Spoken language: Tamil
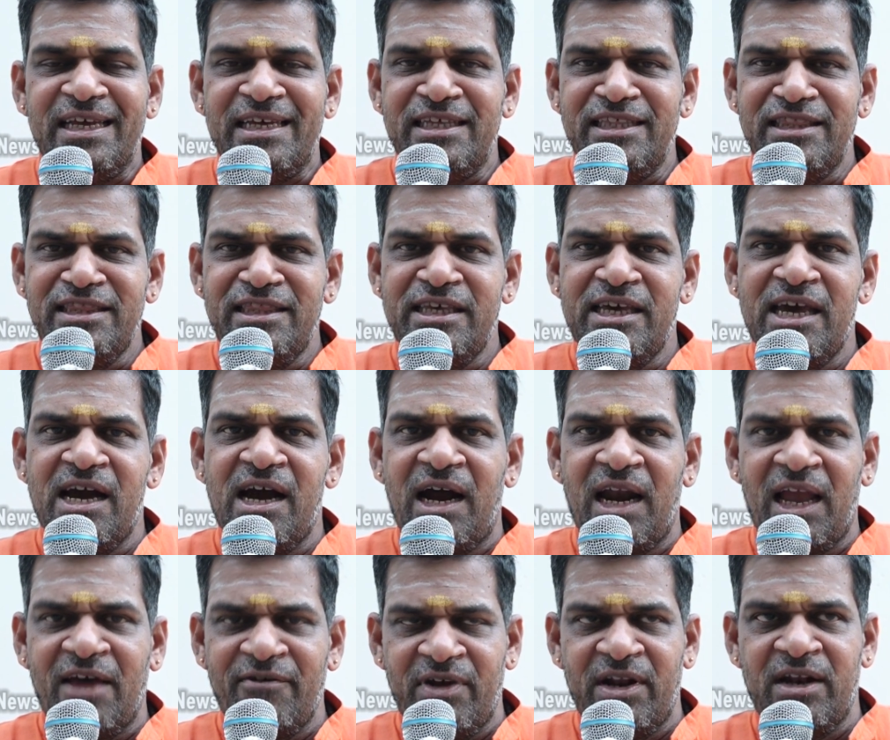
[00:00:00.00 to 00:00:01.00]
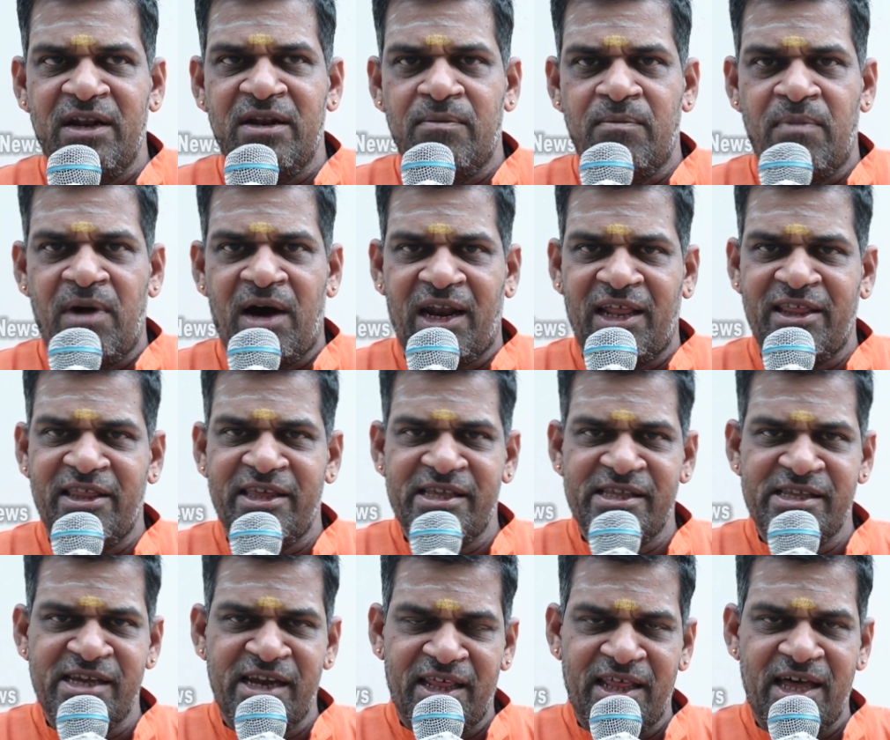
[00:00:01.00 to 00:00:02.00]
இந்தியா அளவில் பாரதிய
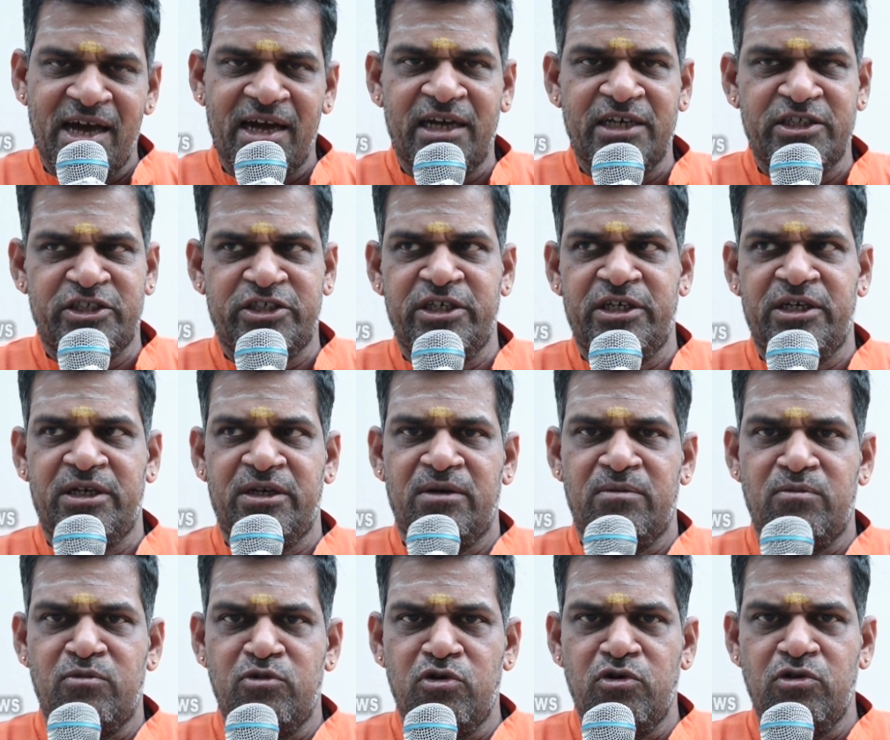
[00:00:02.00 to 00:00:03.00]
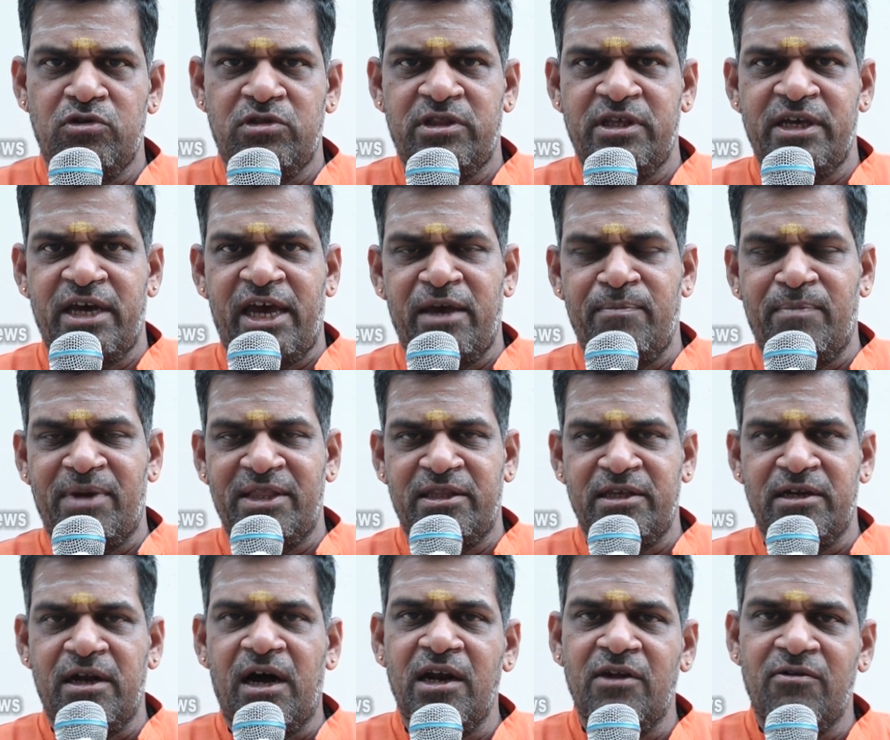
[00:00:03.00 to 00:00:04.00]
ஜனதா கட்சி முந்நூற்றி
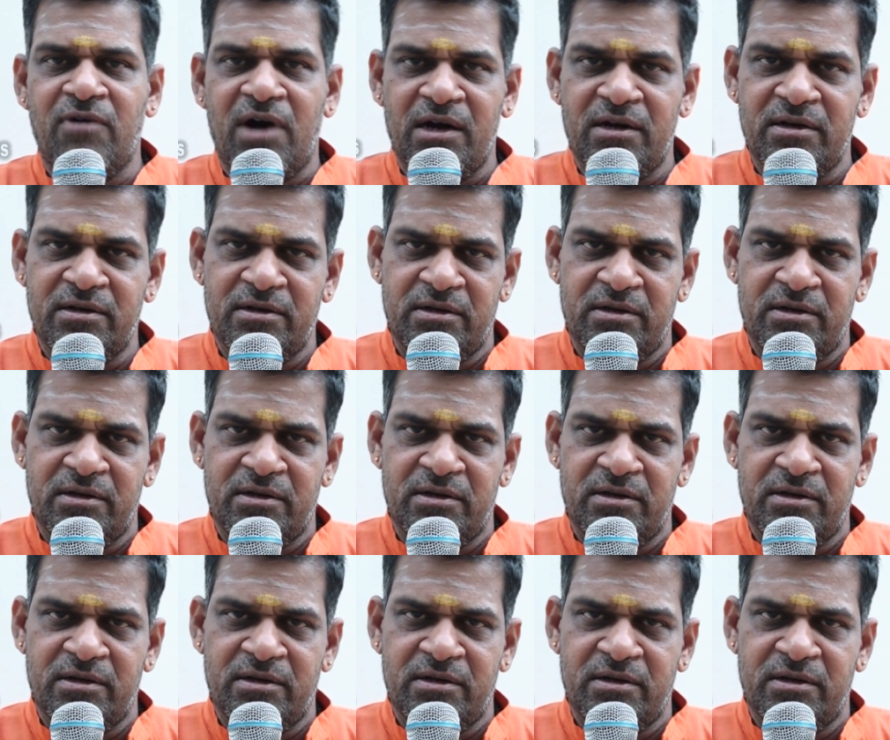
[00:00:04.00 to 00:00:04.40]
ஐம்பத்தி நாலு வா